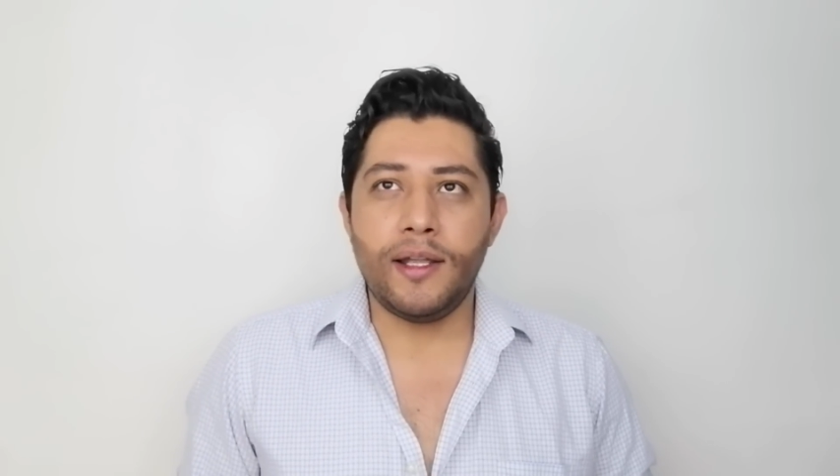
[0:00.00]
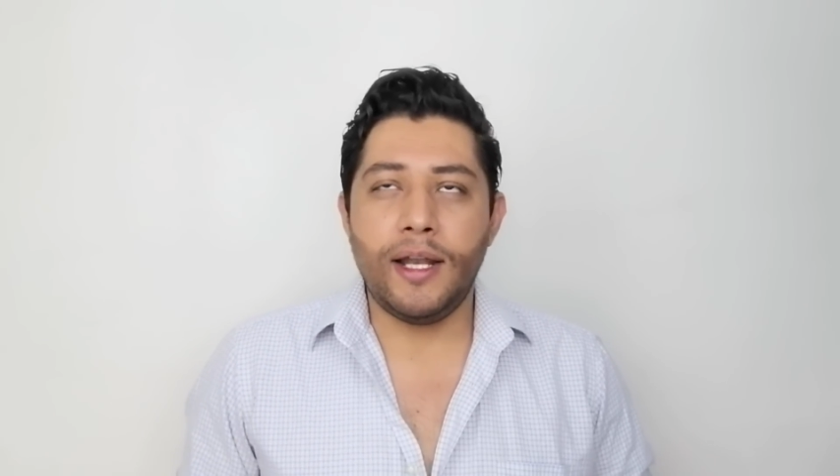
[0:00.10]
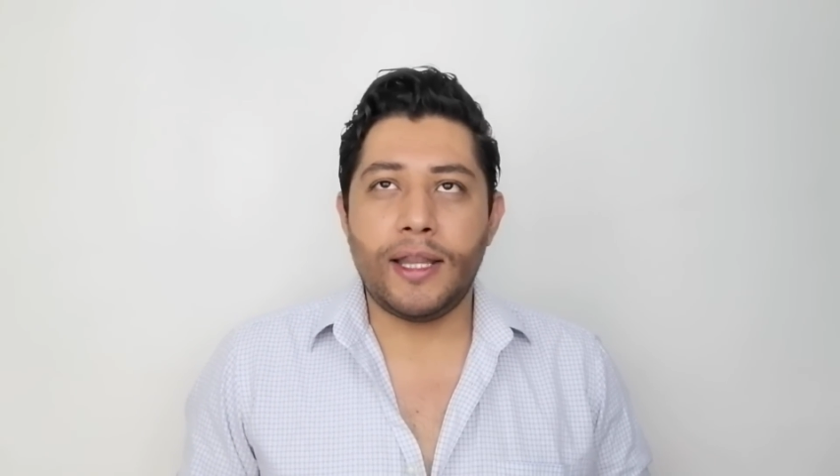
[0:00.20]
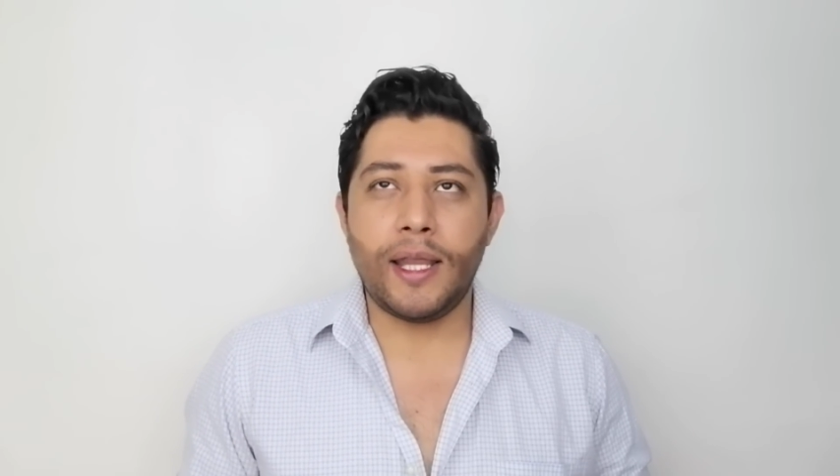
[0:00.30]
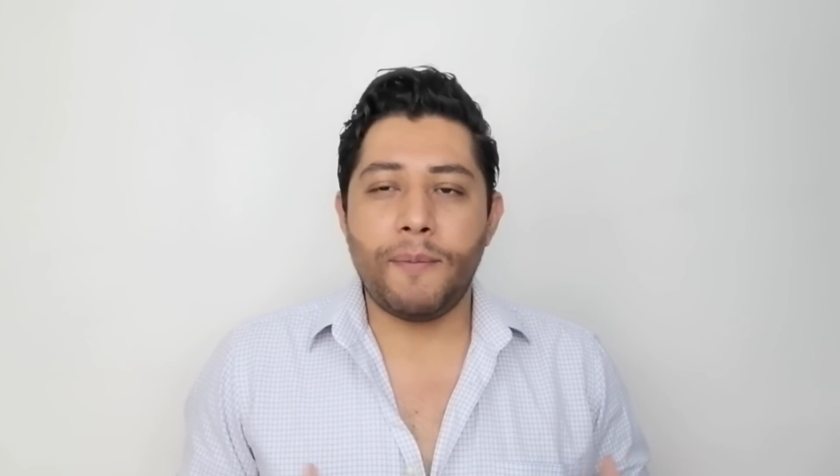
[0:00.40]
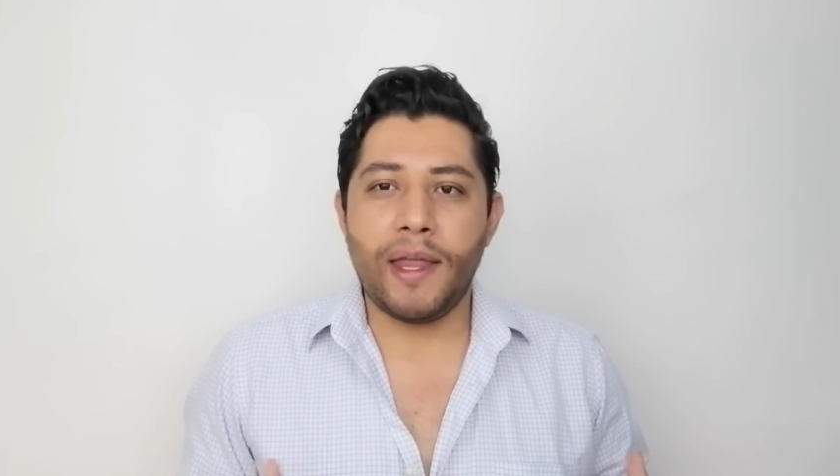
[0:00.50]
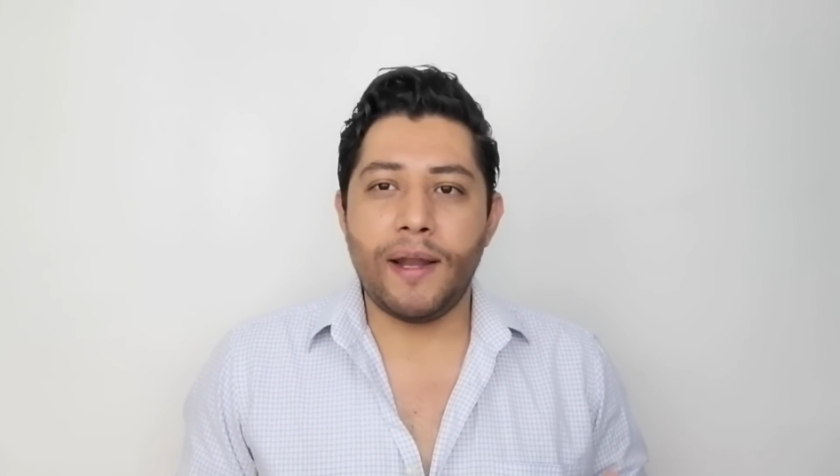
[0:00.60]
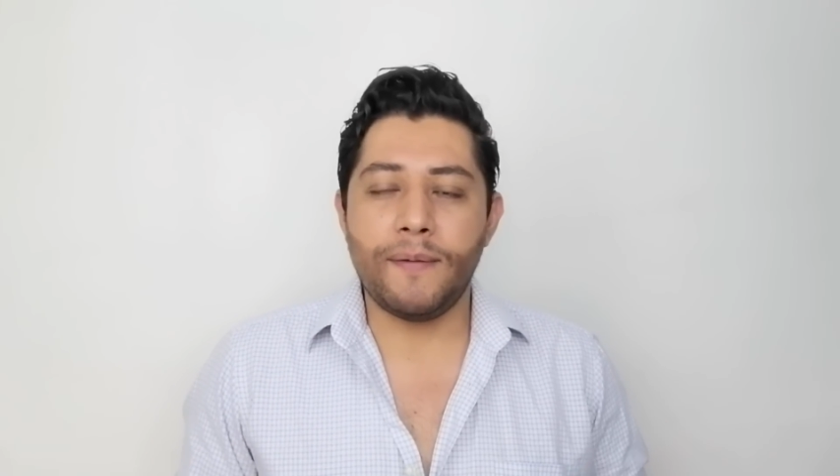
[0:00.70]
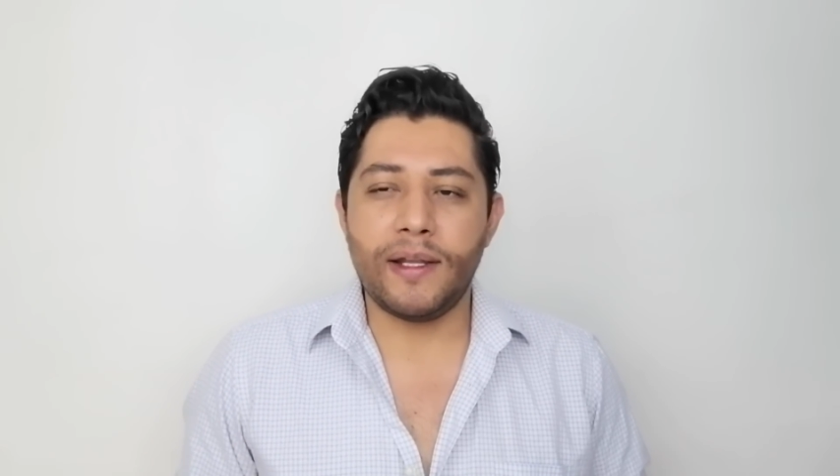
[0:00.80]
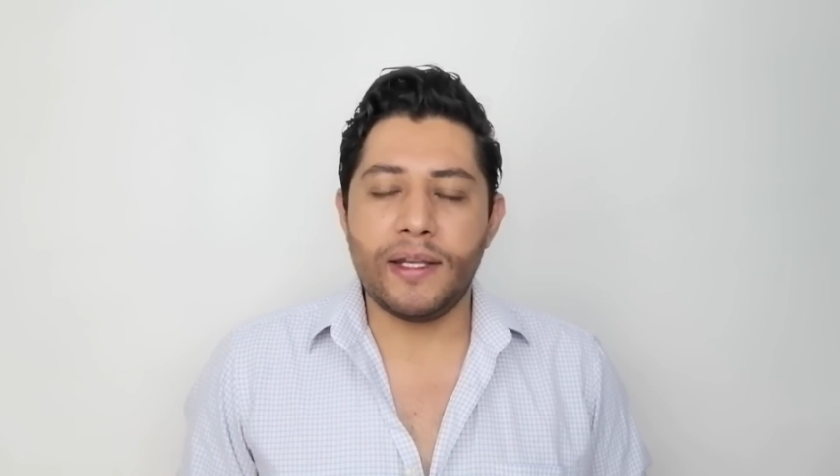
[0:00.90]
el tema de
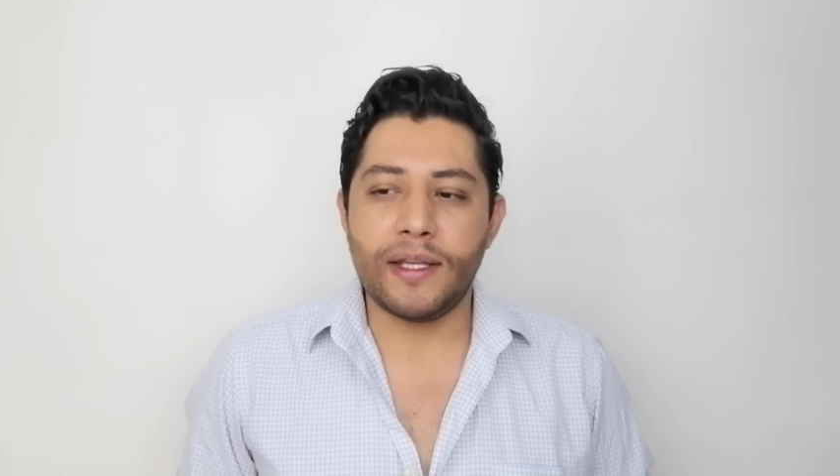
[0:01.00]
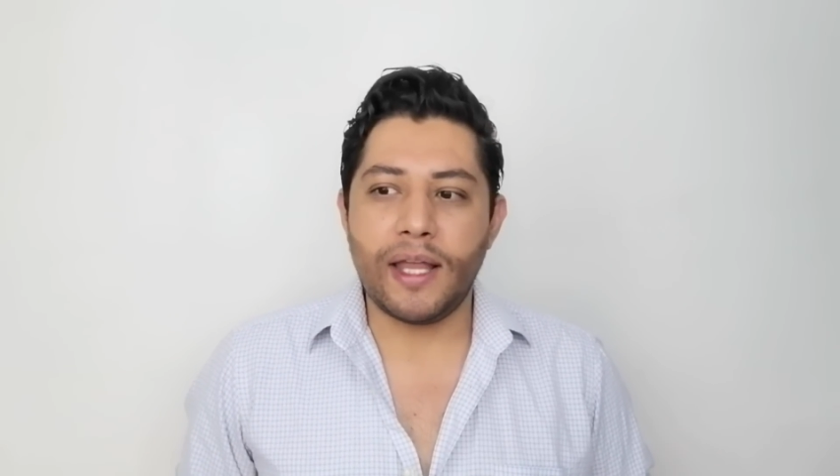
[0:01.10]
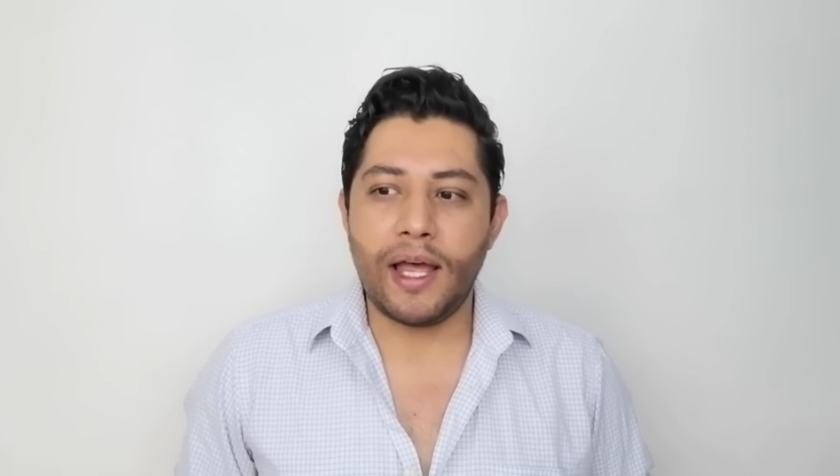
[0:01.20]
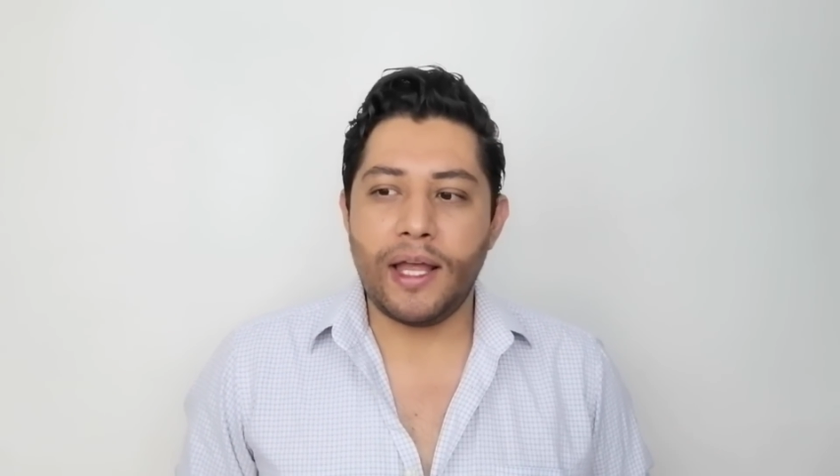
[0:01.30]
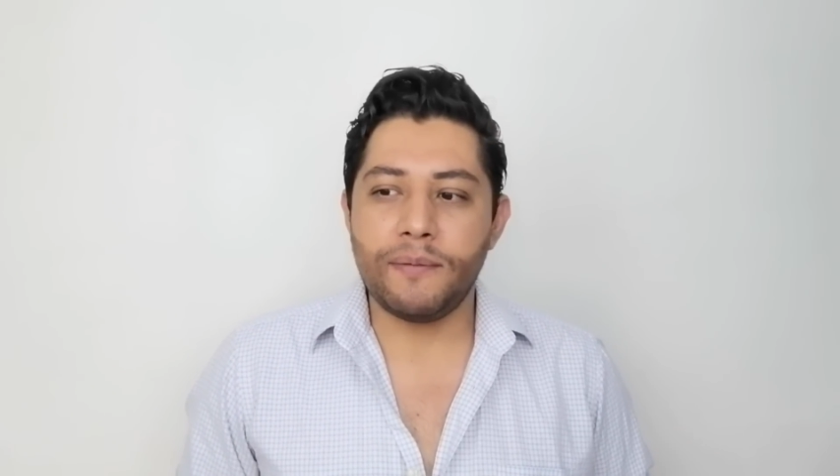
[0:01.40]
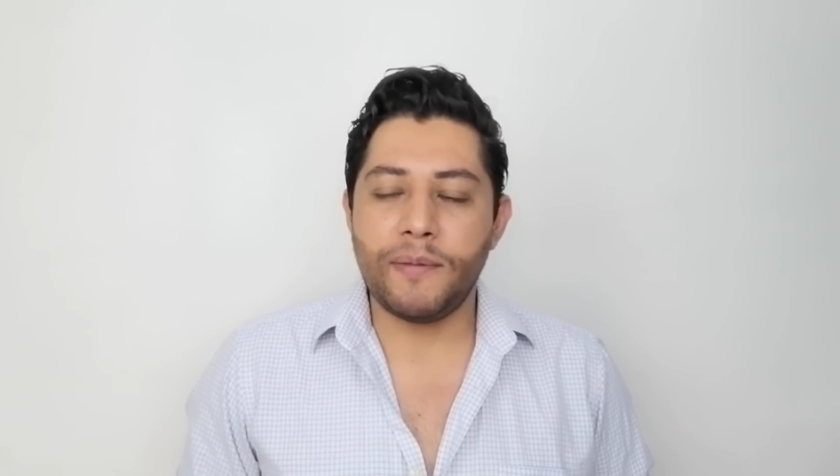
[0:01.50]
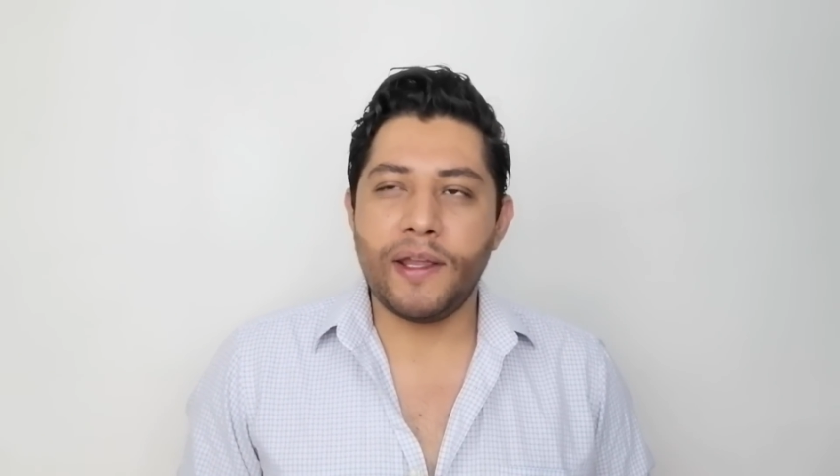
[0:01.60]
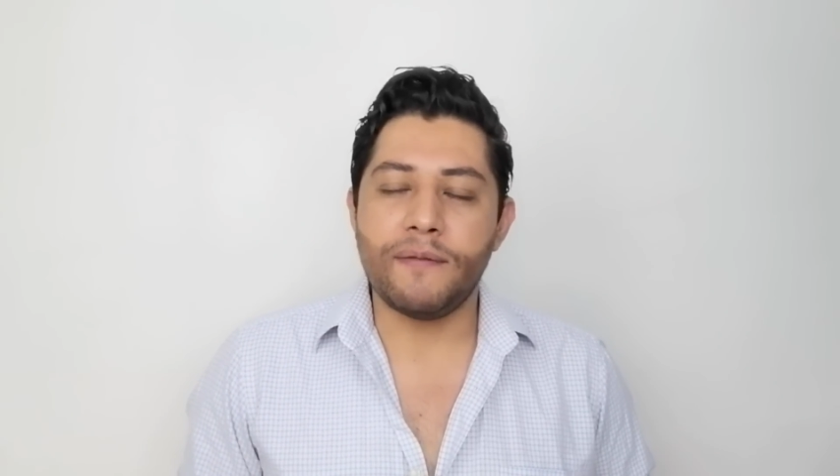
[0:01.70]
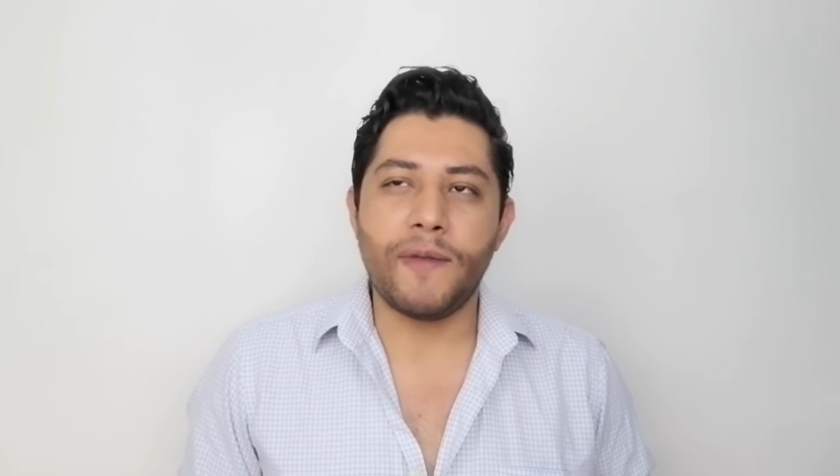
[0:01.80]
la virginidad, me,